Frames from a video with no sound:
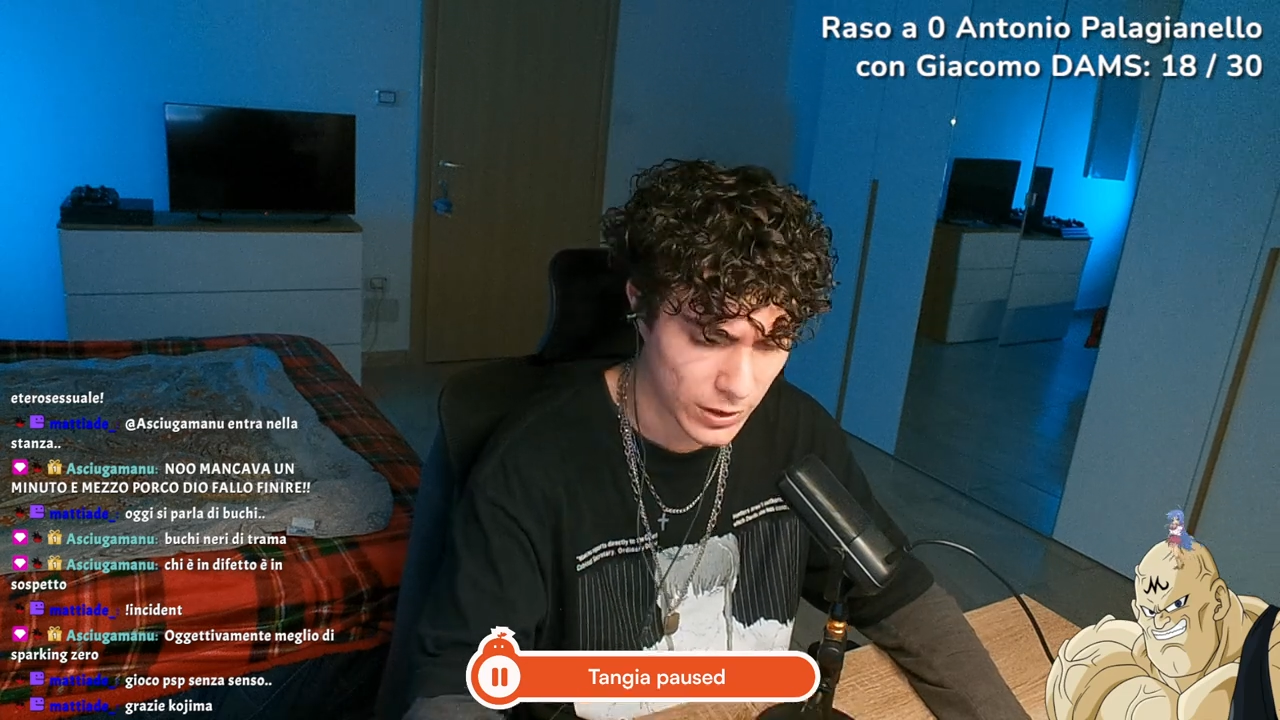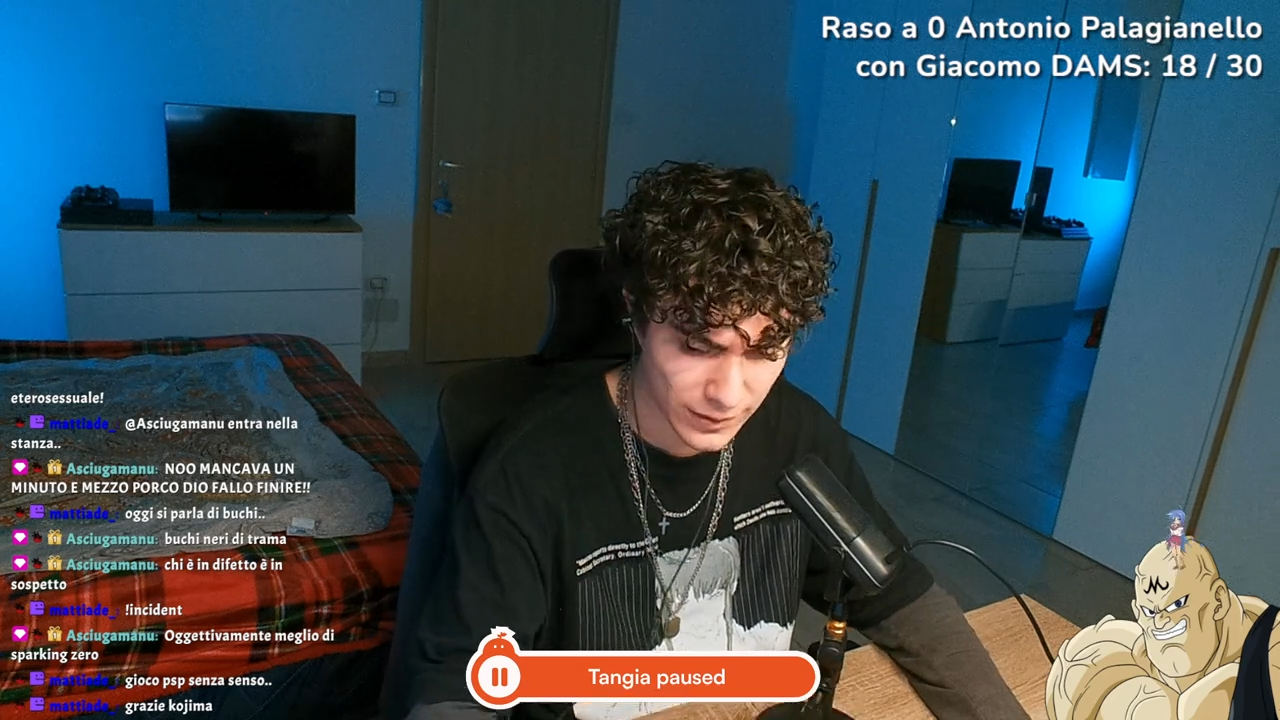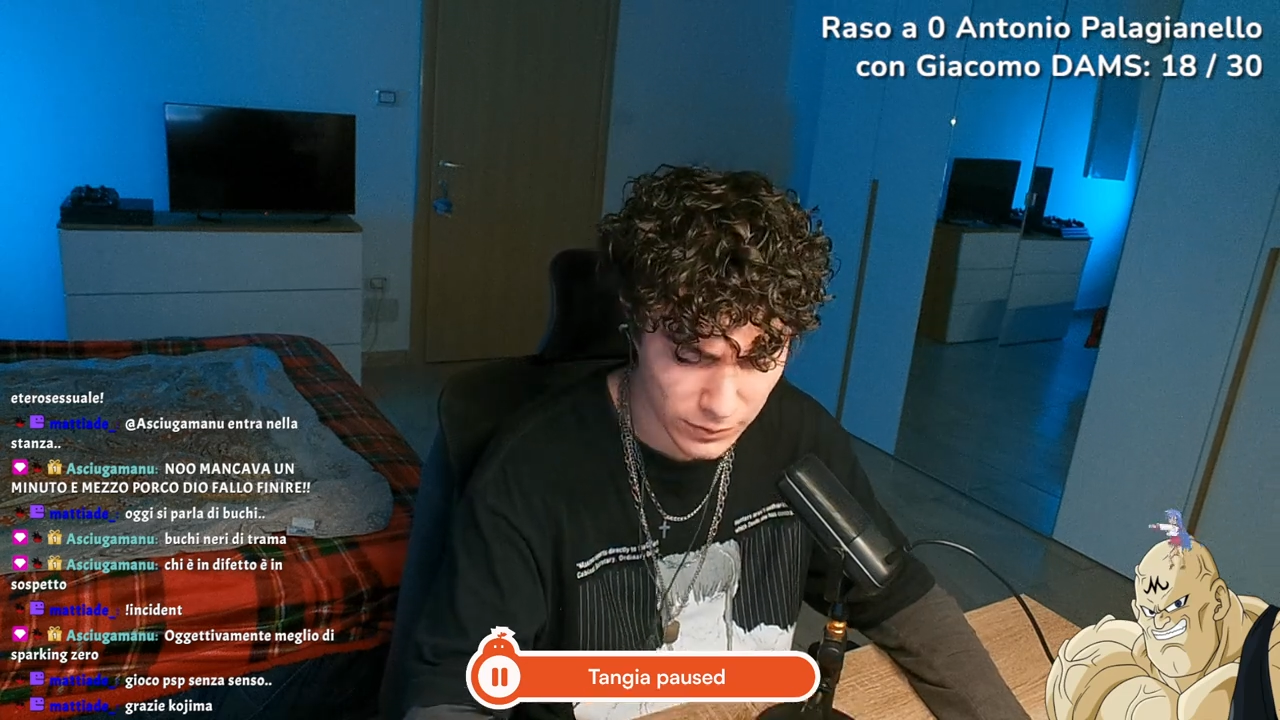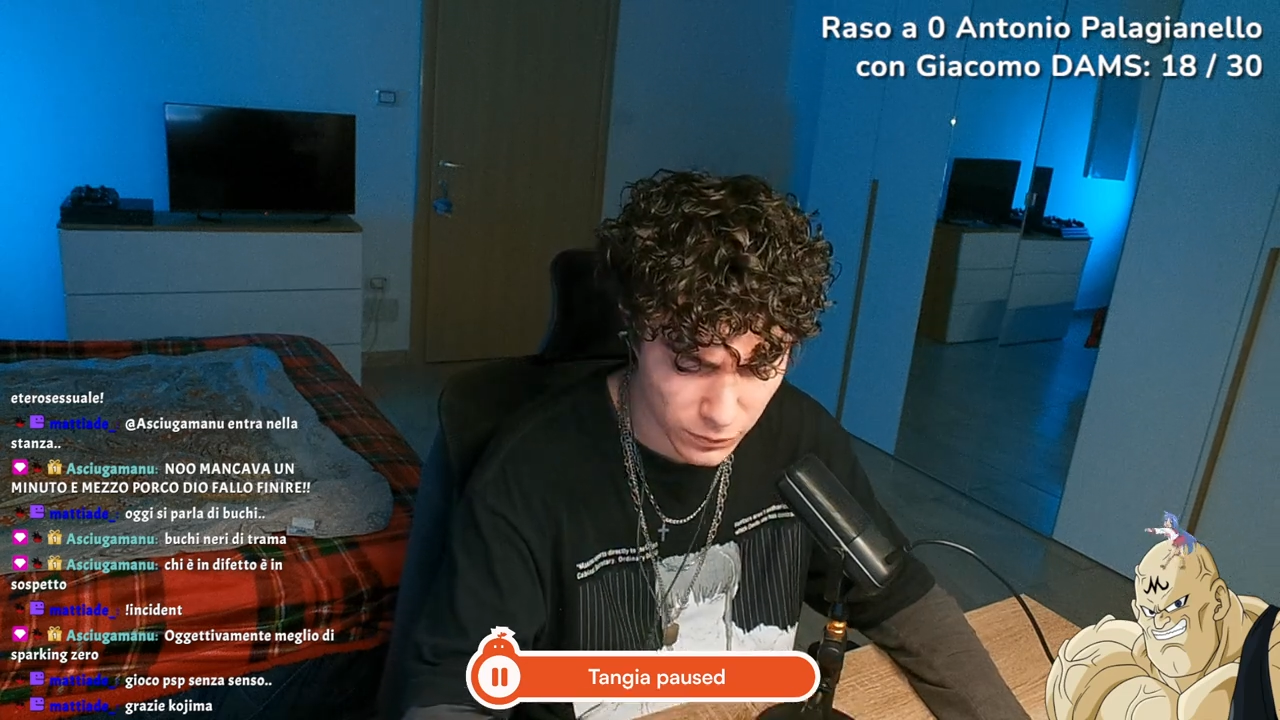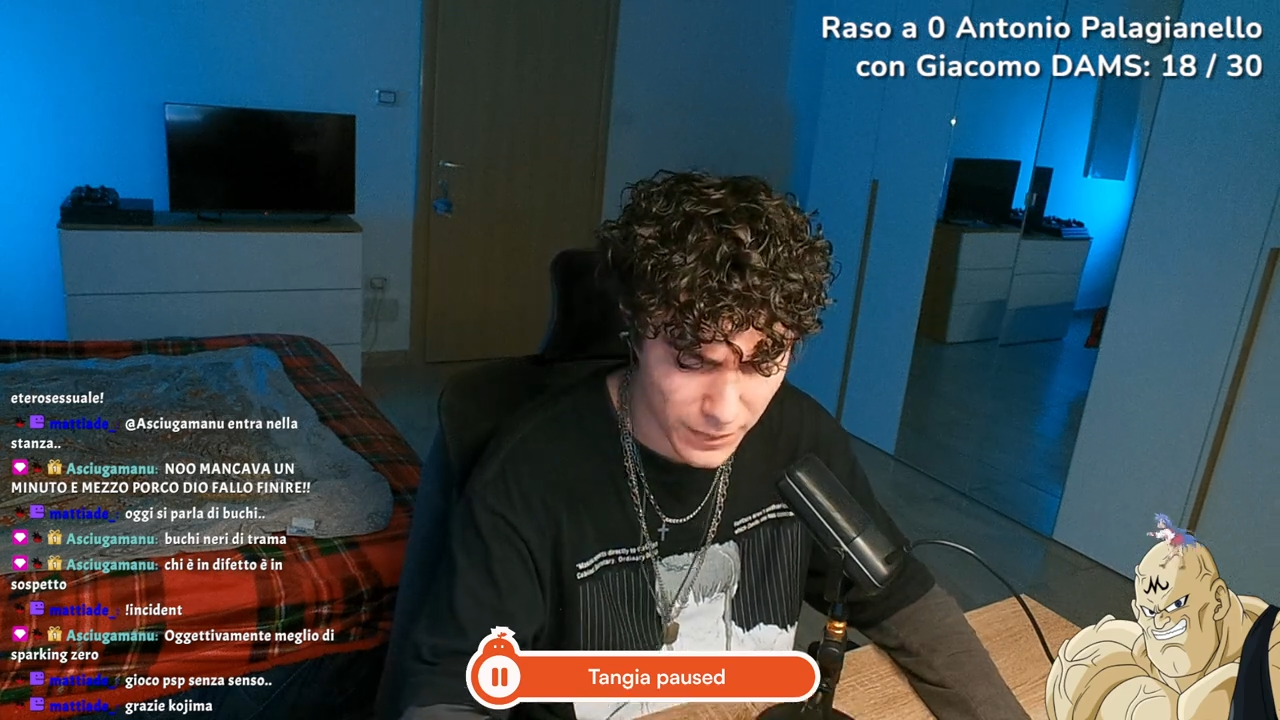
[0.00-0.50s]
che
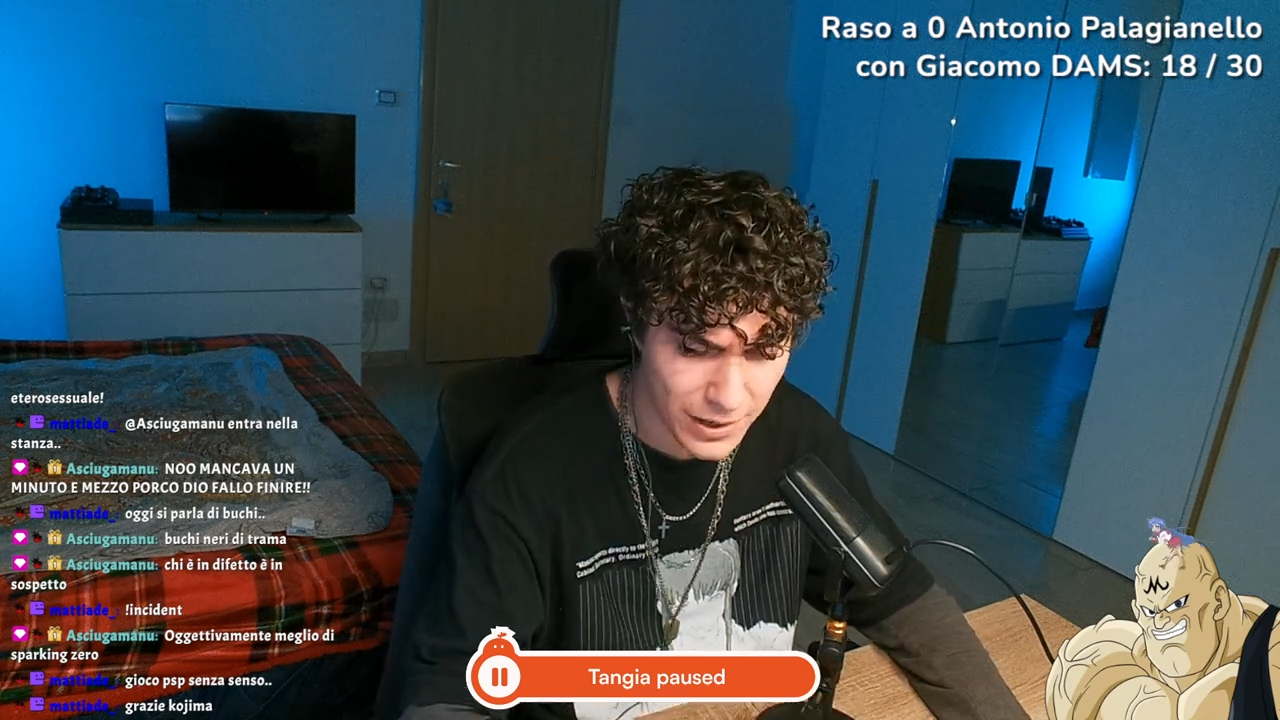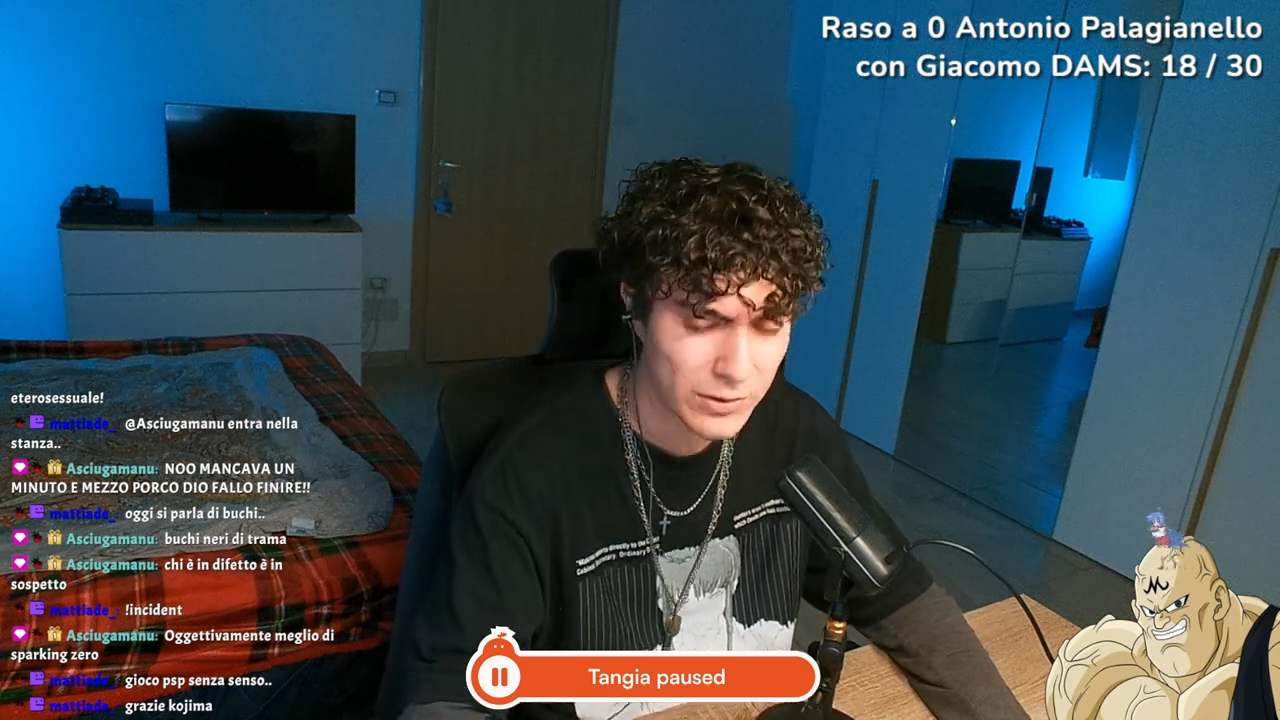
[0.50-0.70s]
se non sbaglio